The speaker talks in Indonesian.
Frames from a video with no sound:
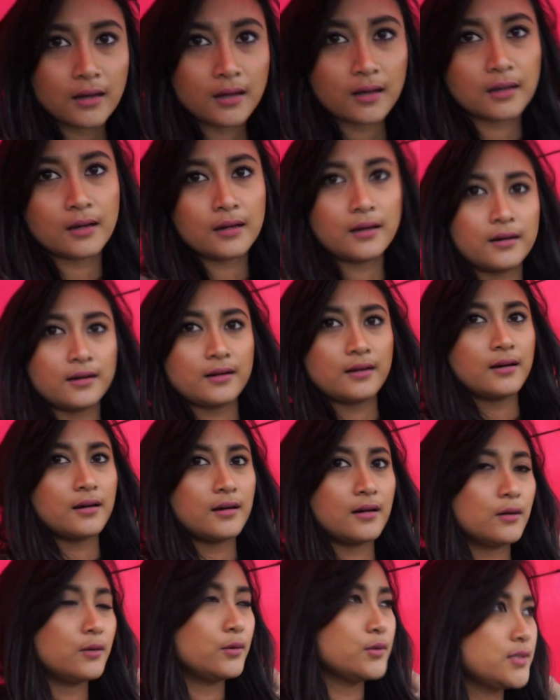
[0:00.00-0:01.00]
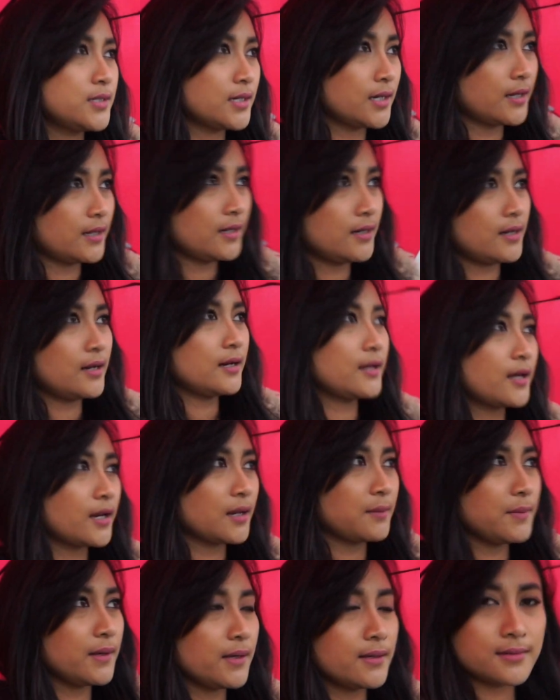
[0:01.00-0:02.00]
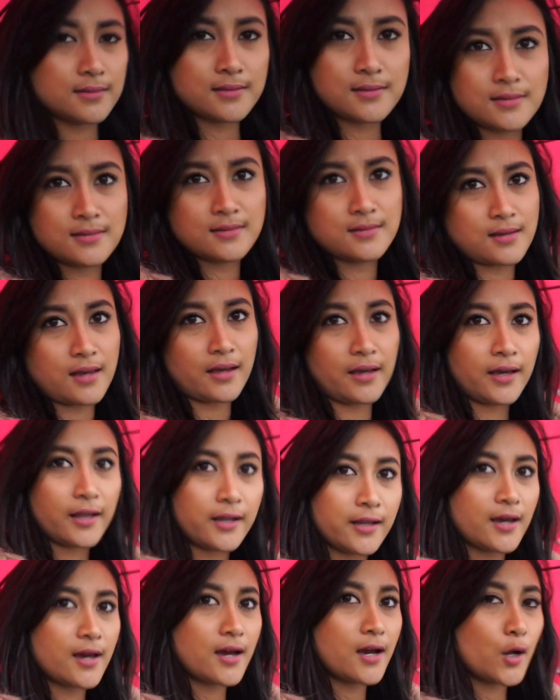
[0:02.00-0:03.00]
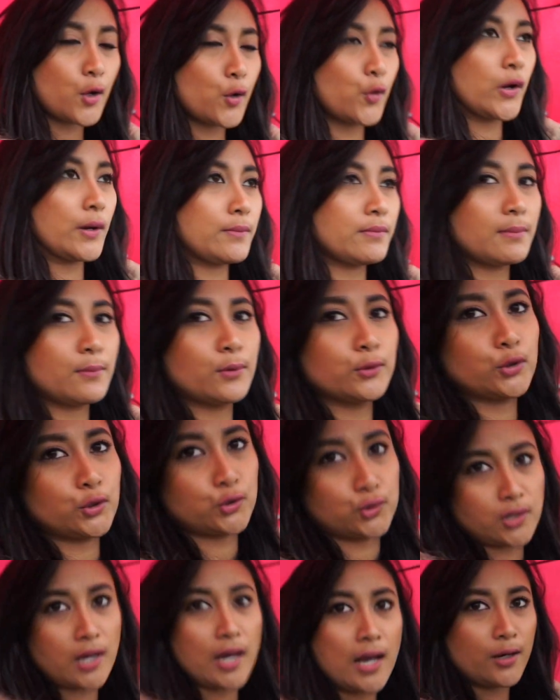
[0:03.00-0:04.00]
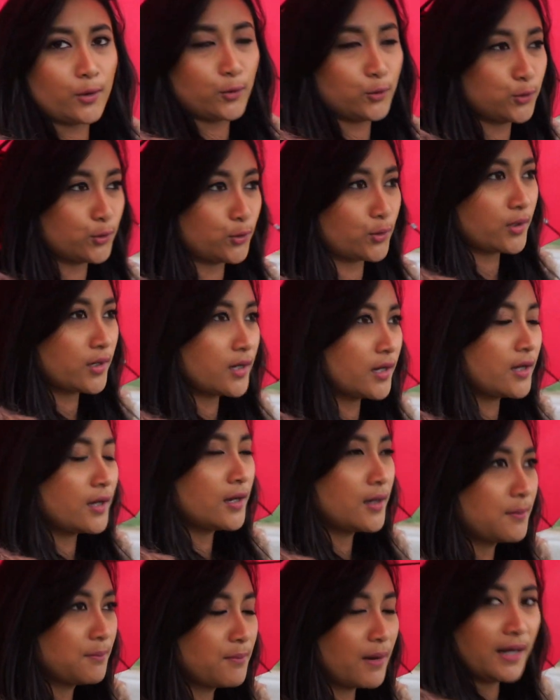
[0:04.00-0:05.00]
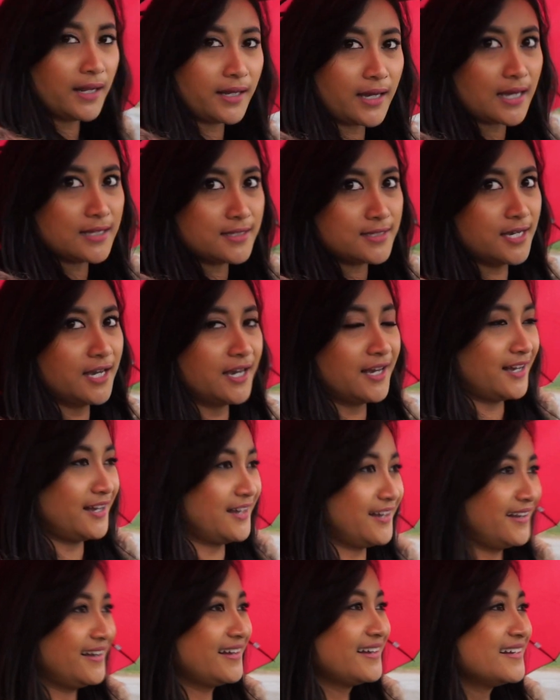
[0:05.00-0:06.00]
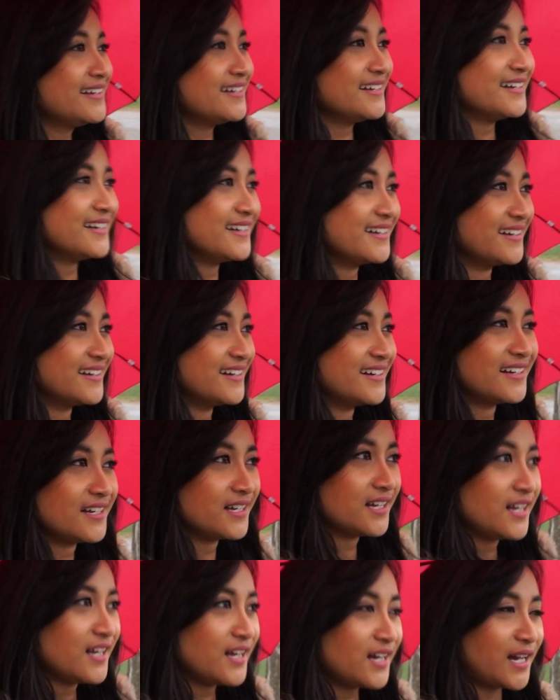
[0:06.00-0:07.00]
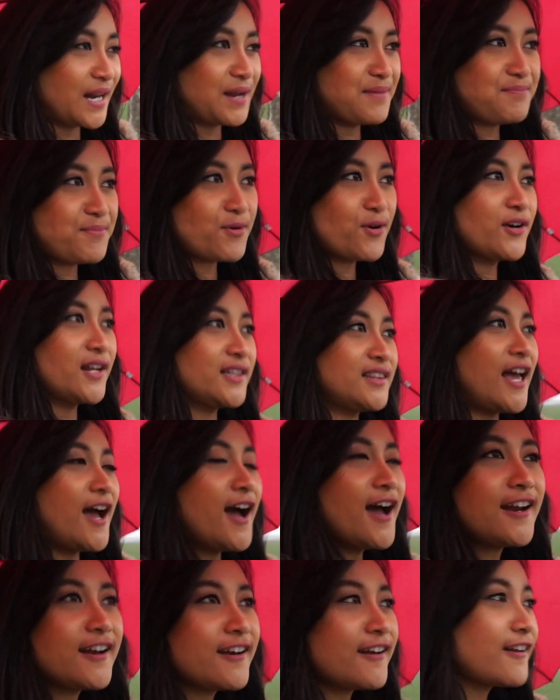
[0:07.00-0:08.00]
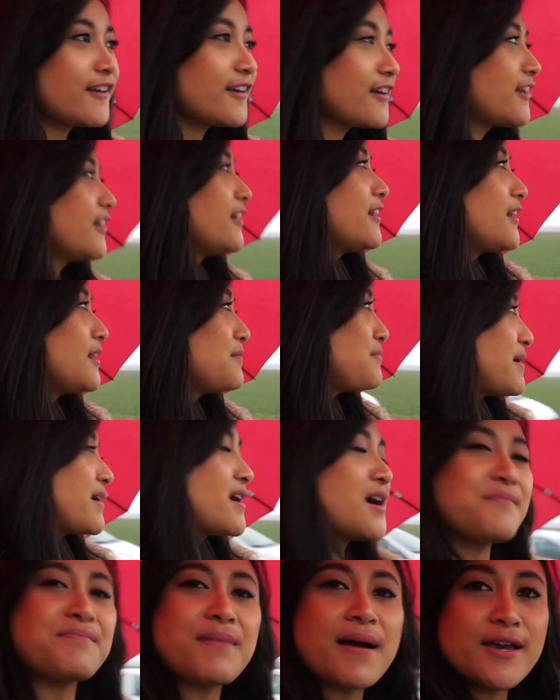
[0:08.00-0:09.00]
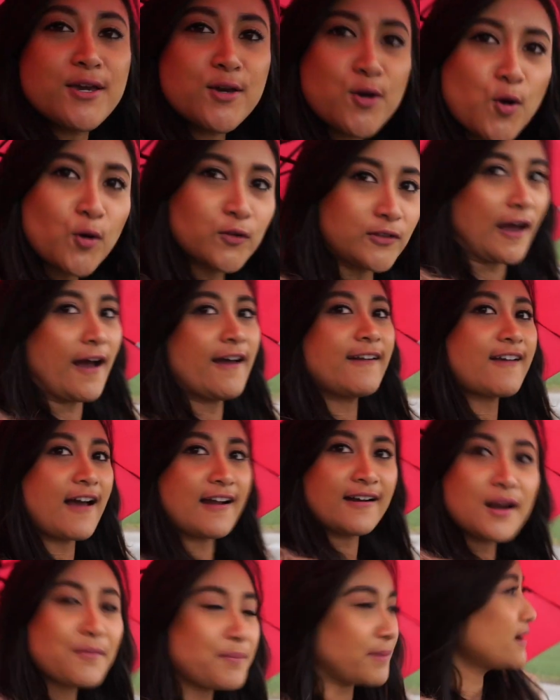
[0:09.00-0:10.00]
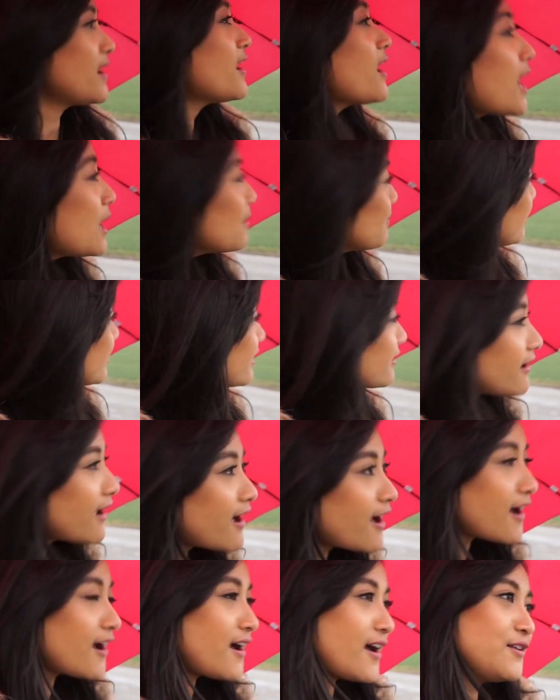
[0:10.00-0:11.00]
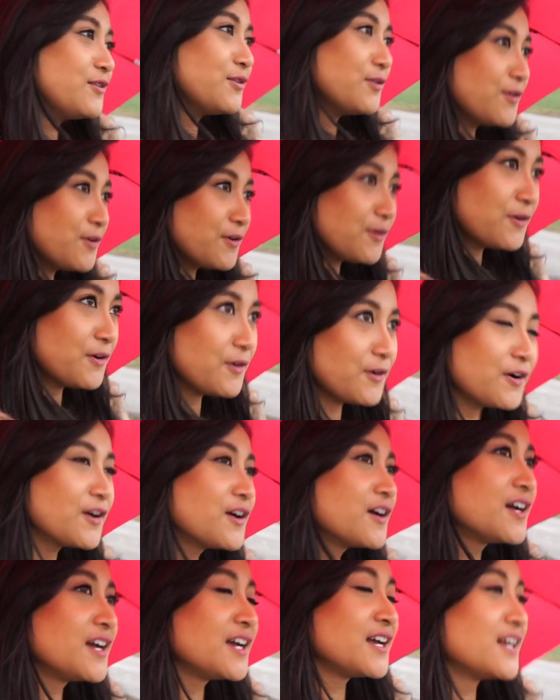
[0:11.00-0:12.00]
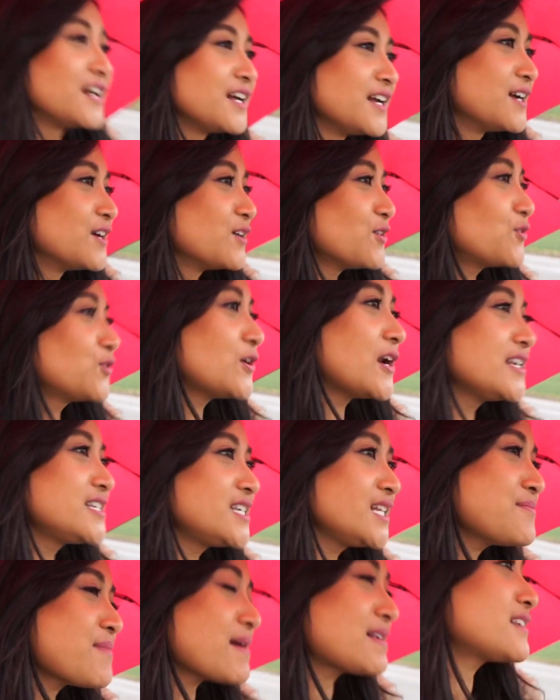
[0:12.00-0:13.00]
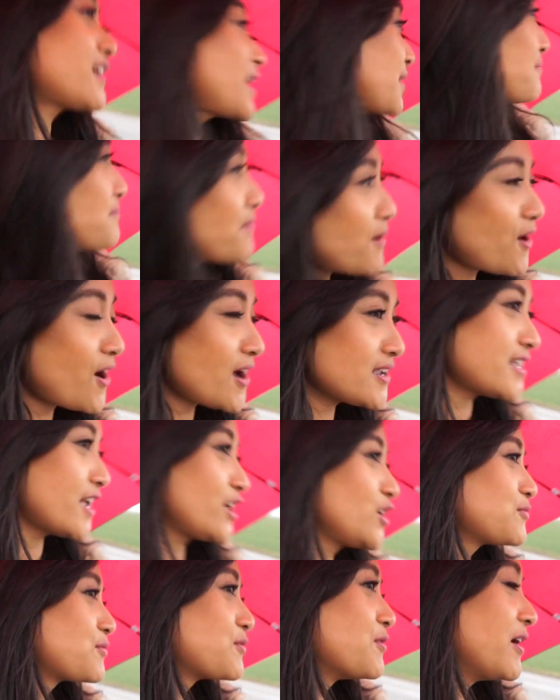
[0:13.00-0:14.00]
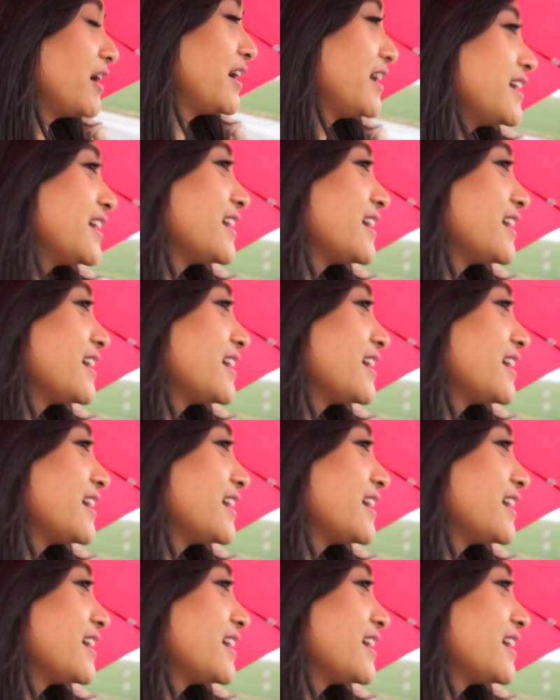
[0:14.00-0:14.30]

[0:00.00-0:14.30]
Karena hujan dan gerimis, akhirnya gue memutuskan untuk balik aja. Rempong di tangan kiri megang payung, tangan kanan pegang kamera. Aduh. Udah di sini masih rempong aja hidup gue.